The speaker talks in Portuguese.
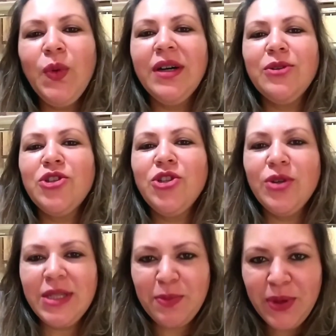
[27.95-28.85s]
ano de
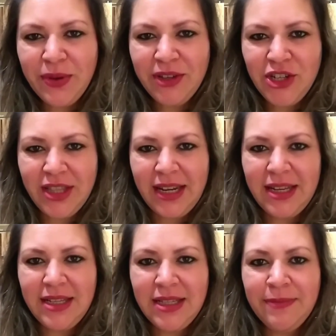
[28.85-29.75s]

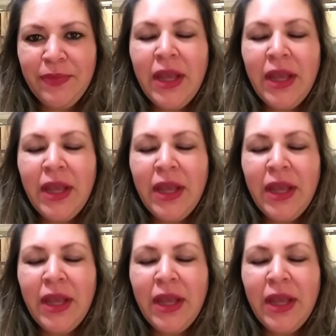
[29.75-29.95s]
2023,